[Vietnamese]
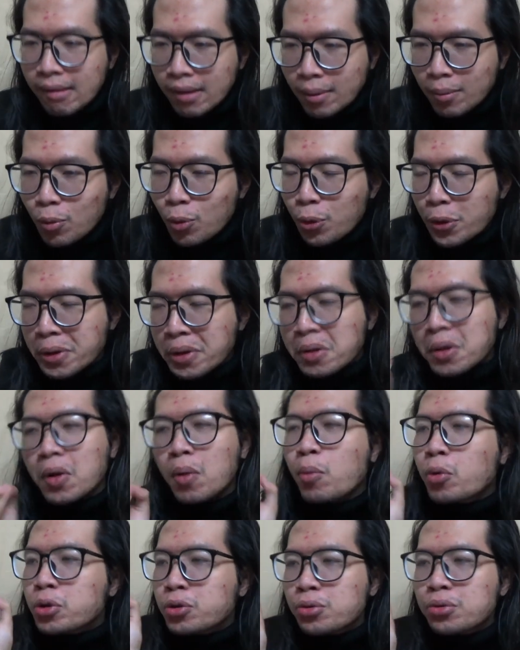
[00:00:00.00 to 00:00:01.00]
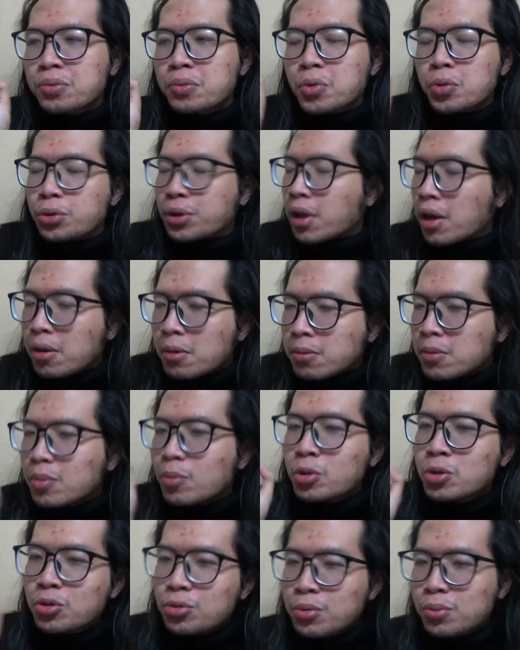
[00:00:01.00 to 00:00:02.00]
cái mùi có một chút mùi thông có
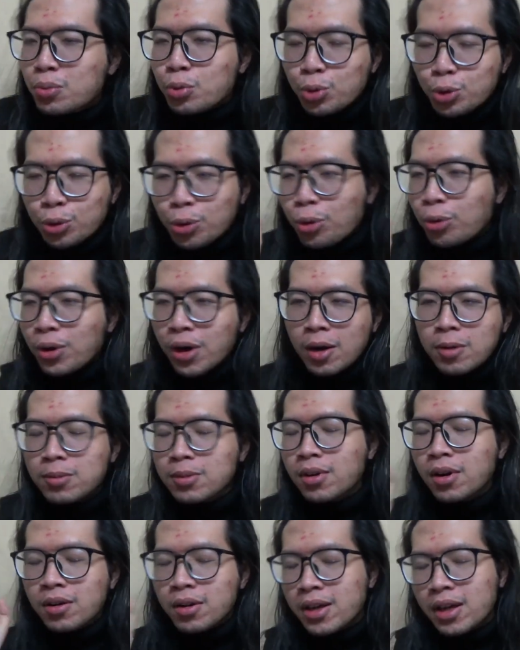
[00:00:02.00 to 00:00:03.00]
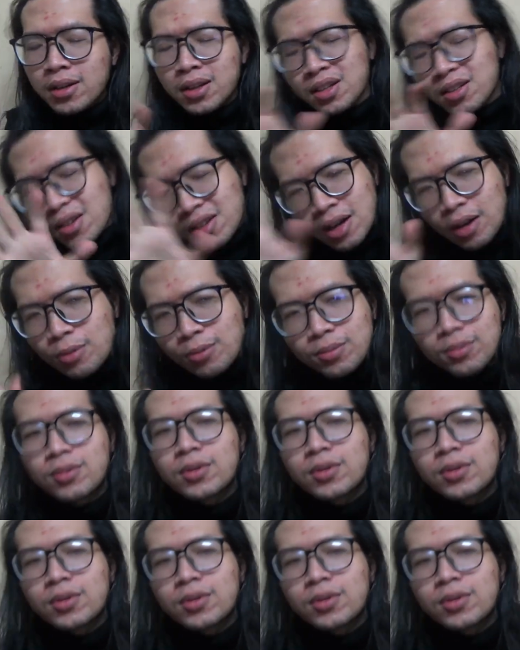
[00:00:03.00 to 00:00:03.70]
một chút mùi gỗ hồng nọ kia thứ không